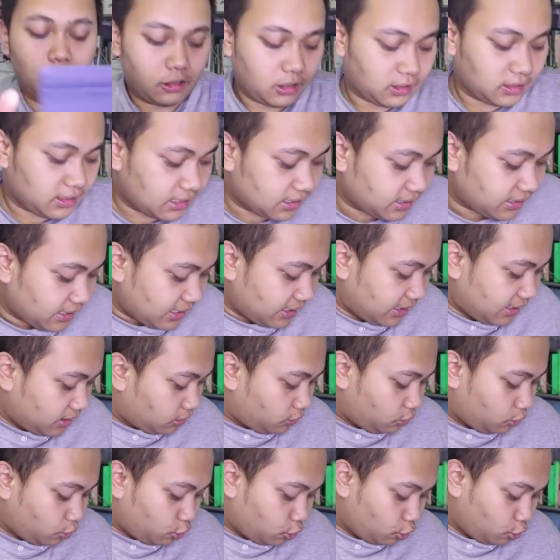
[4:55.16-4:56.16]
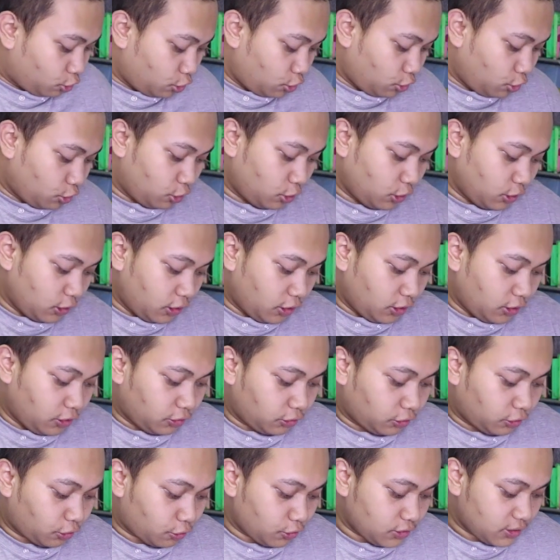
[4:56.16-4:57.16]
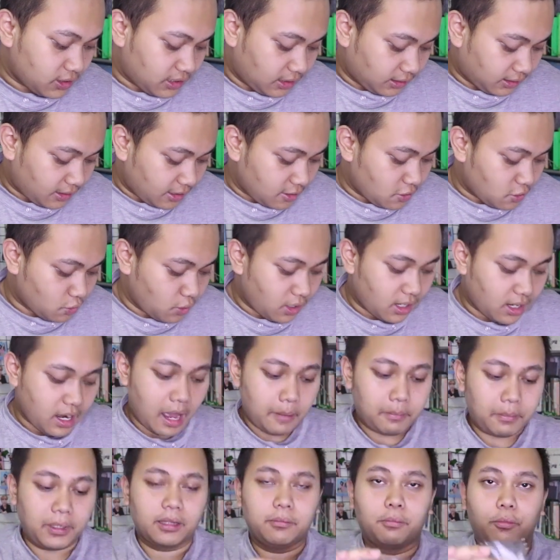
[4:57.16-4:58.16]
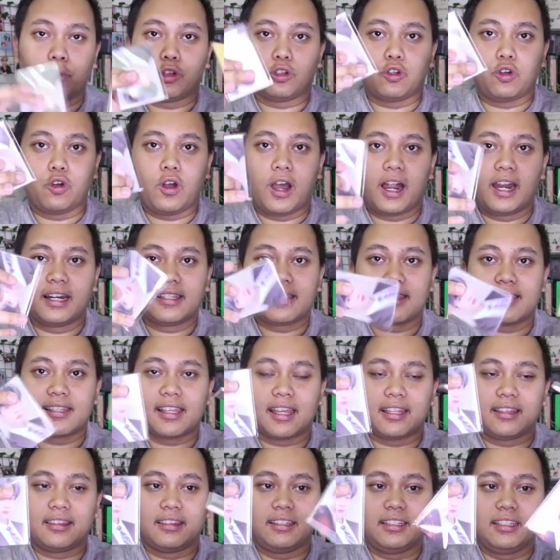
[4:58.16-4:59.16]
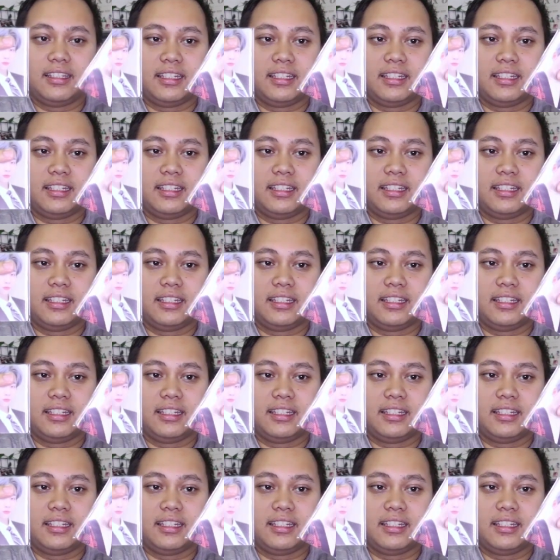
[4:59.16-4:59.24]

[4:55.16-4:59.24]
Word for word: holdernya gitu. Terus kita juga dapat foto card set